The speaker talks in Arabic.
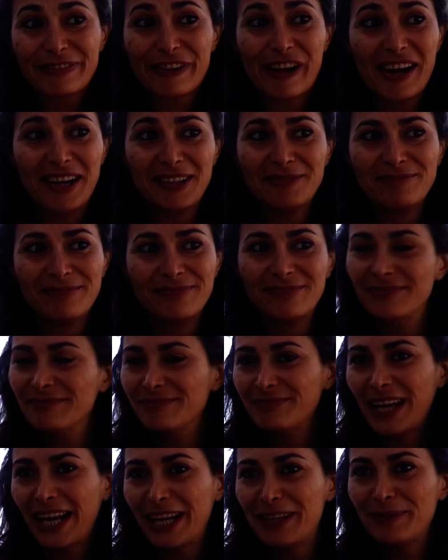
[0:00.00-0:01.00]

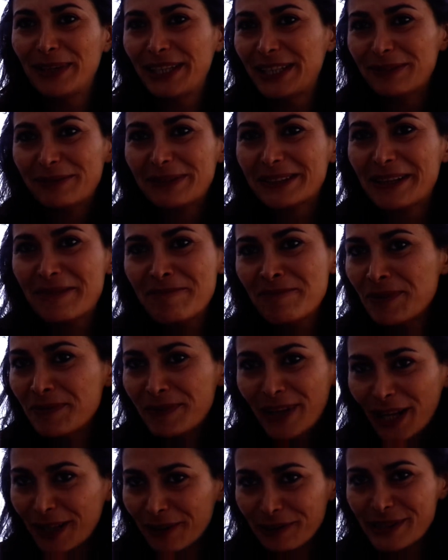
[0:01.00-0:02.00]
فهاي المهنه بدمي
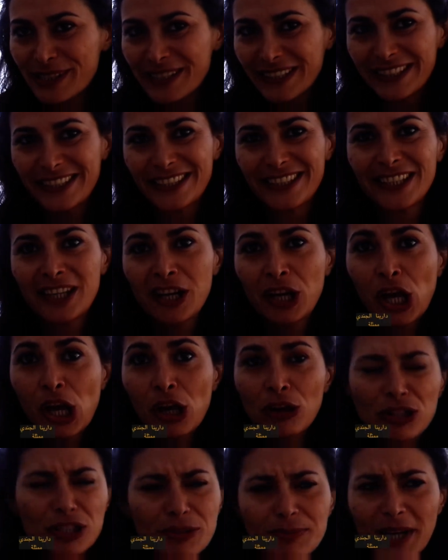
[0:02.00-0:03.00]
من انا وصغيره
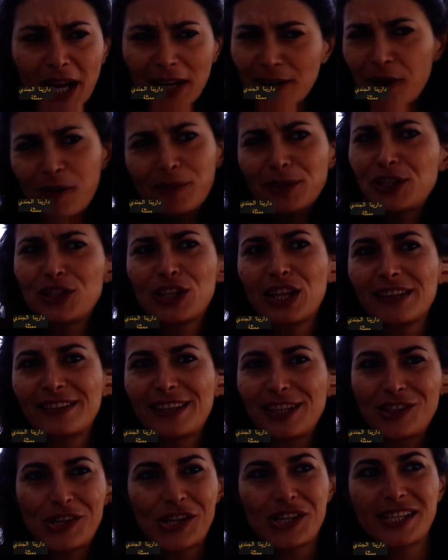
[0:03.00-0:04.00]
كنت من انا عمري
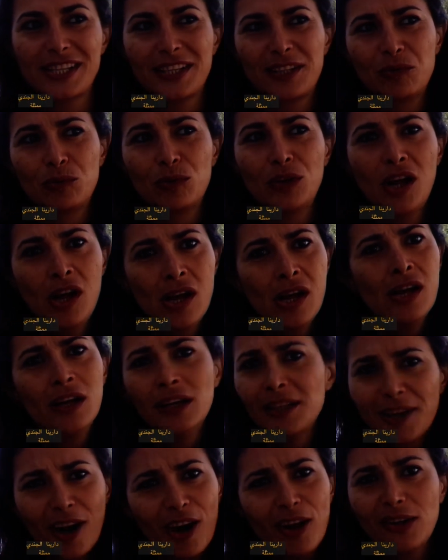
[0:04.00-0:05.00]
13 سنه اقول
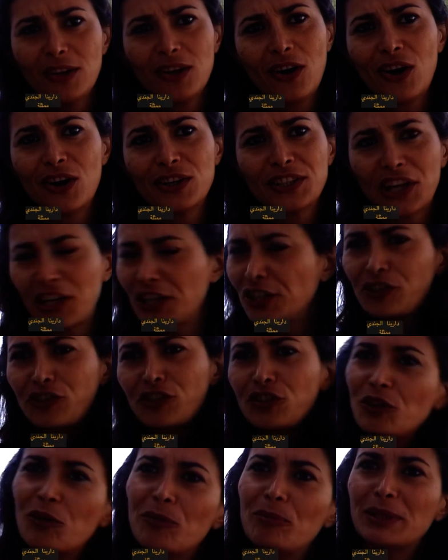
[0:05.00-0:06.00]
يا الله يا ريت
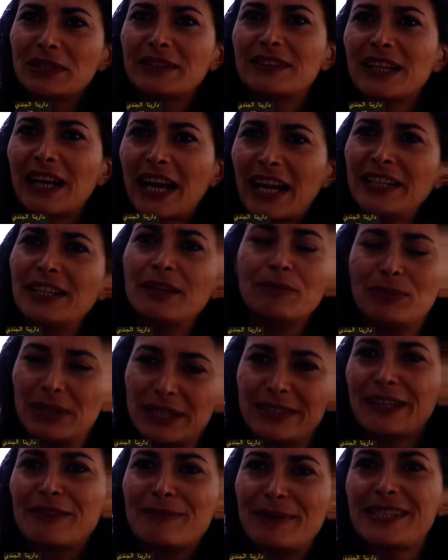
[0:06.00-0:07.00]
شي يوم بقدر غني
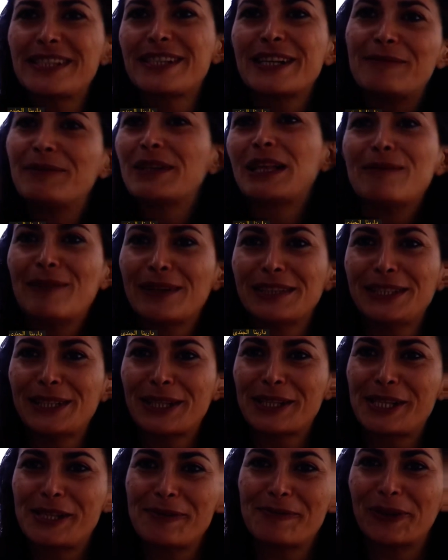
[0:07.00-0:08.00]
بقدر مثل مثل ما نينا
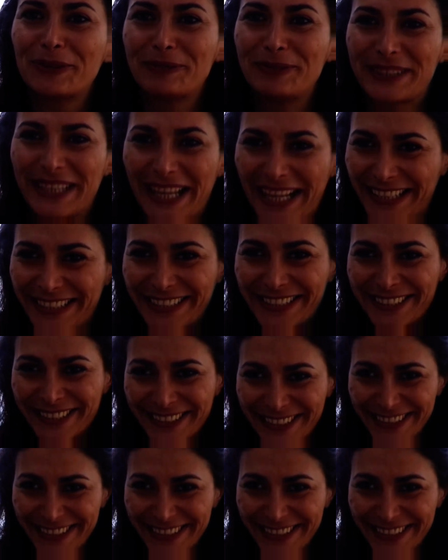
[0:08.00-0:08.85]
سيمون بتغني